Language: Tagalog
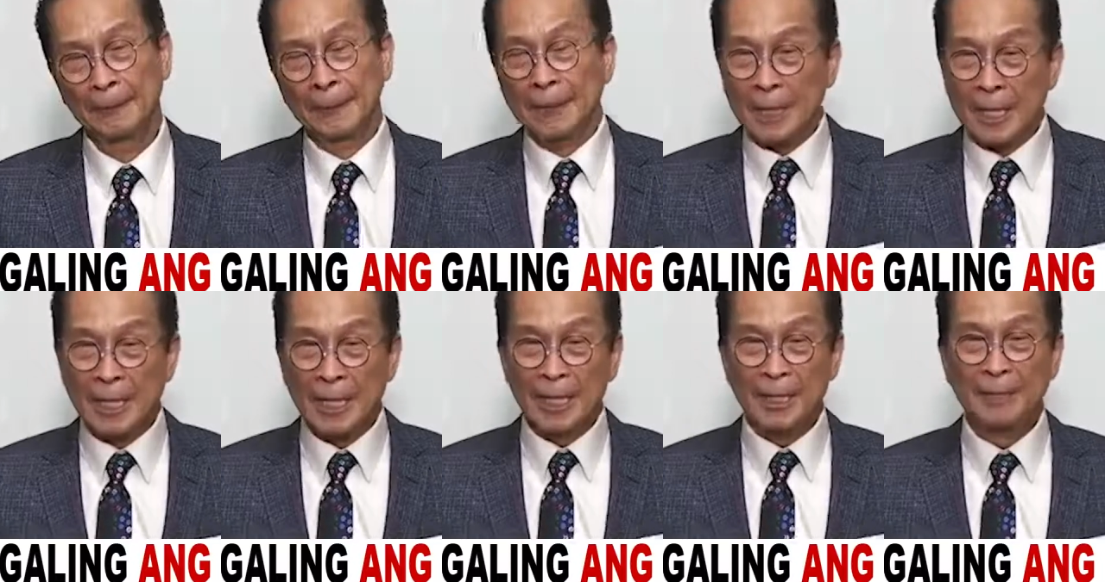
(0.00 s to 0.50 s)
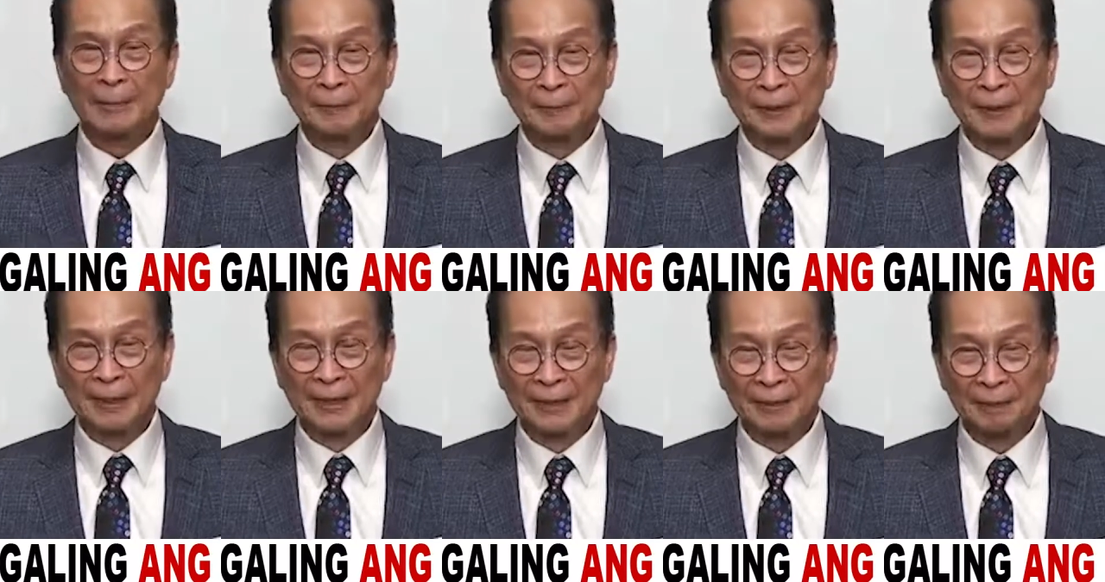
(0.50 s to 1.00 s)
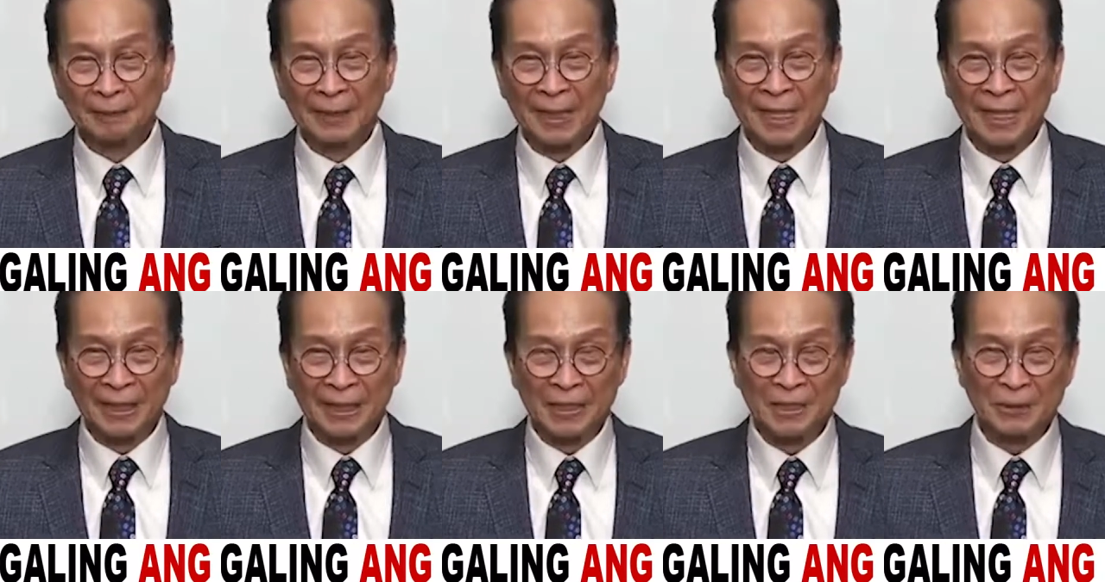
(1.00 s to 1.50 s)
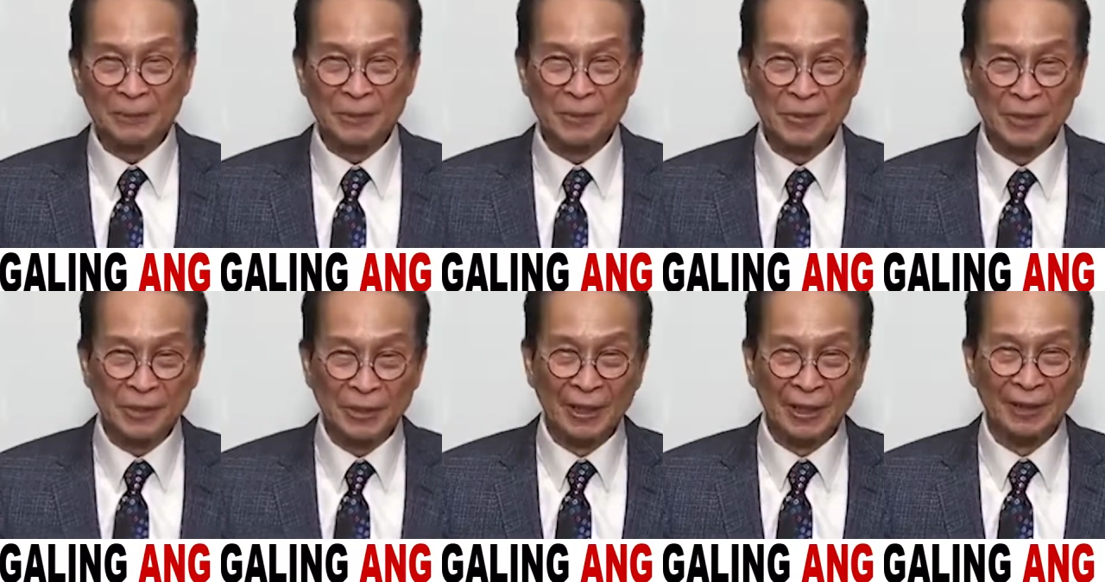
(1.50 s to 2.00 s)
Hinahanap nila palagi si
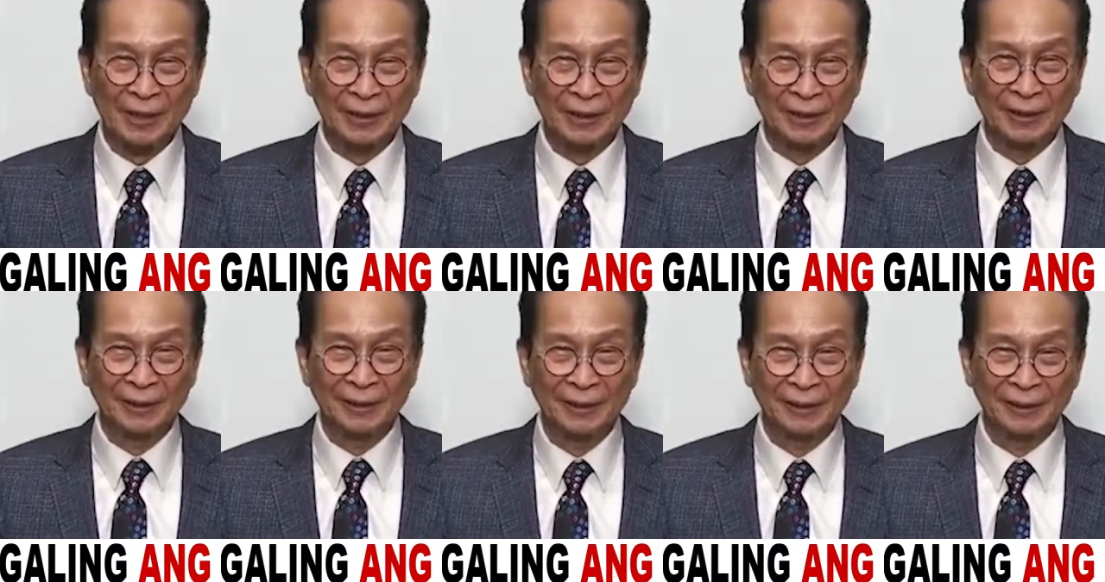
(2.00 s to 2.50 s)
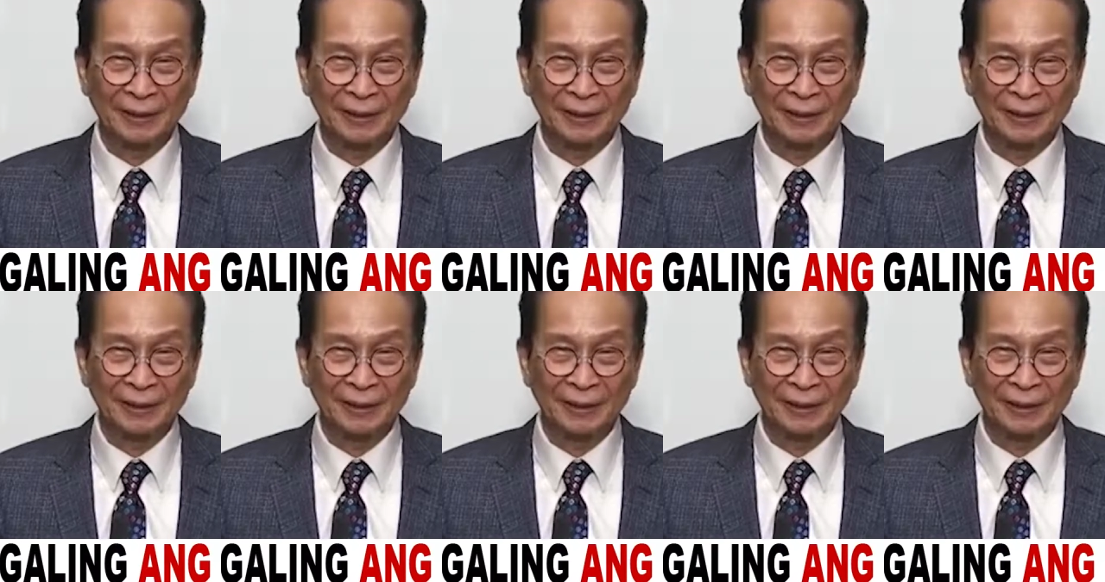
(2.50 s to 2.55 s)
Presidente.